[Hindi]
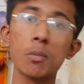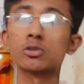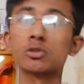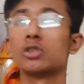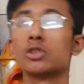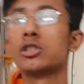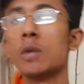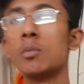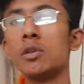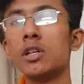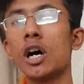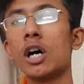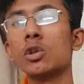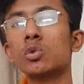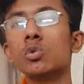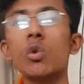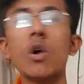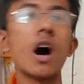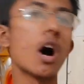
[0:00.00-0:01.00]
मैं सिस्टम मिला
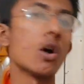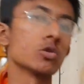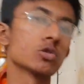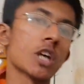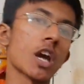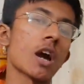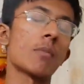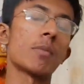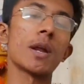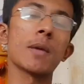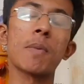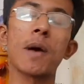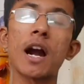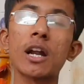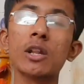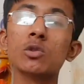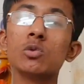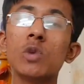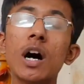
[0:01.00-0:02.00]
दूंगा उसके कपड़े
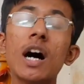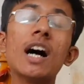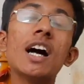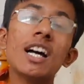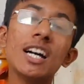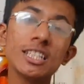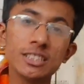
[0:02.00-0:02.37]
फाड़ दूंगा